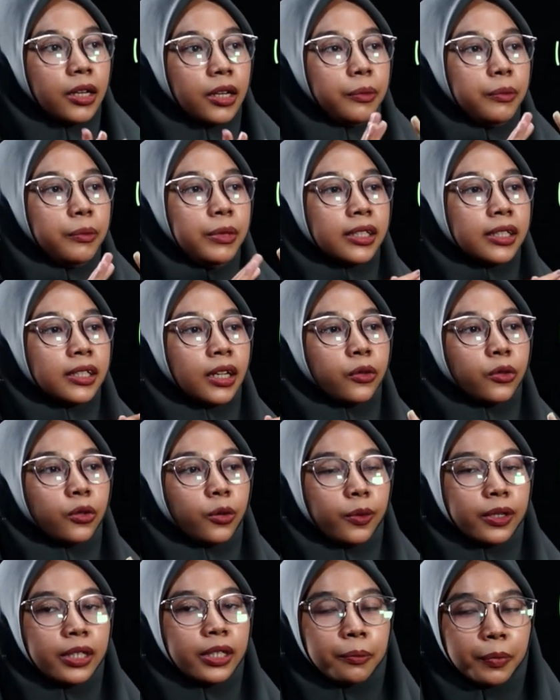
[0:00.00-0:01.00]
Bisa untuk
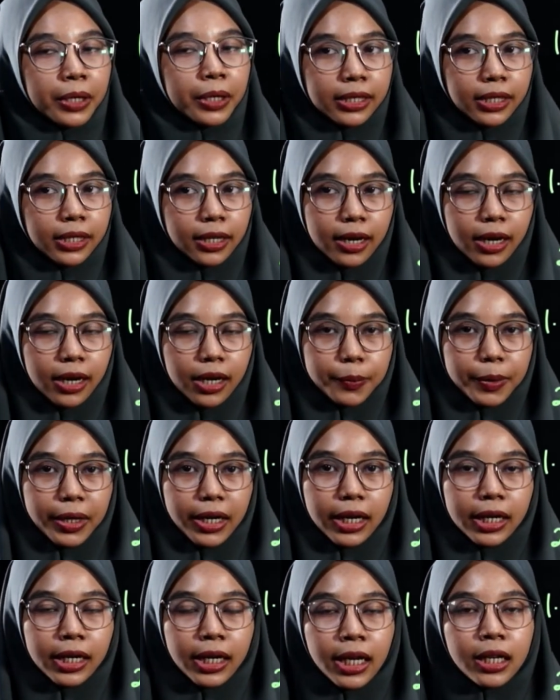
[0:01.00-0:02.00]
menyimpan cadangan
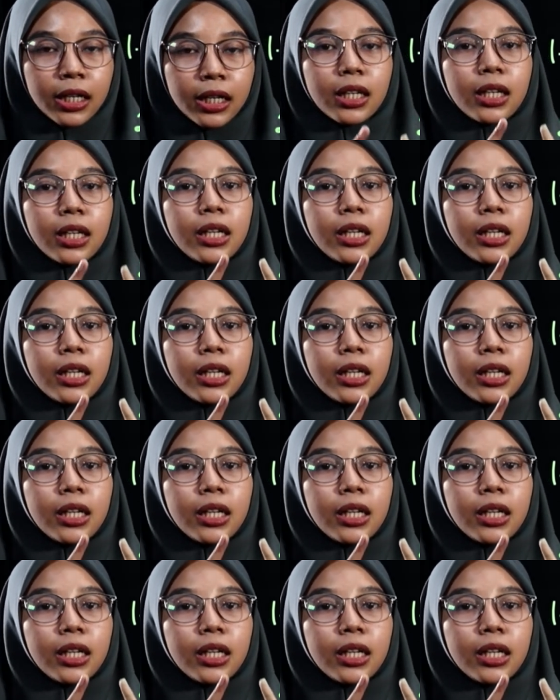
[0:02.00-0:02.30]
makanan,